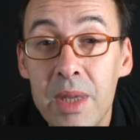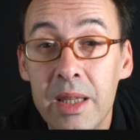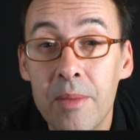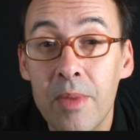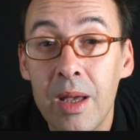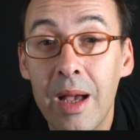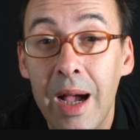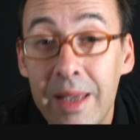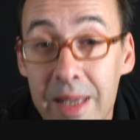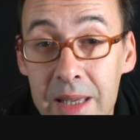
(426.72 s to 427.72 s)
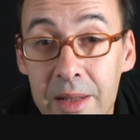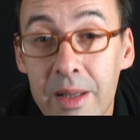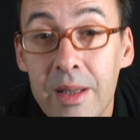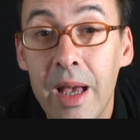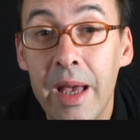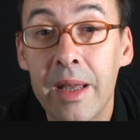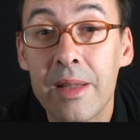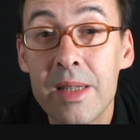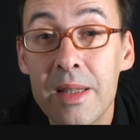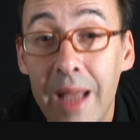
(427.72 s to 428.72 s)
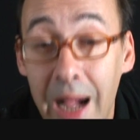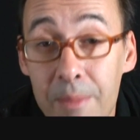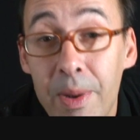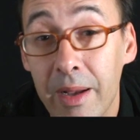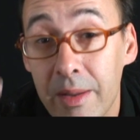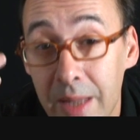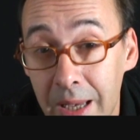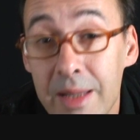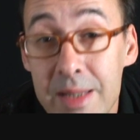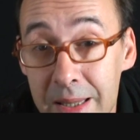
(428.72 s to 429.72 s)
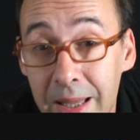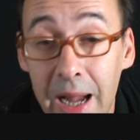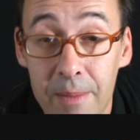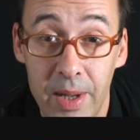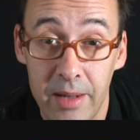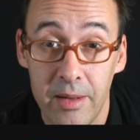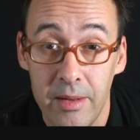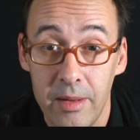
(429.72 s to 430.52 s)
mit dem Agieren einer Zentralbank, der Zentralbank.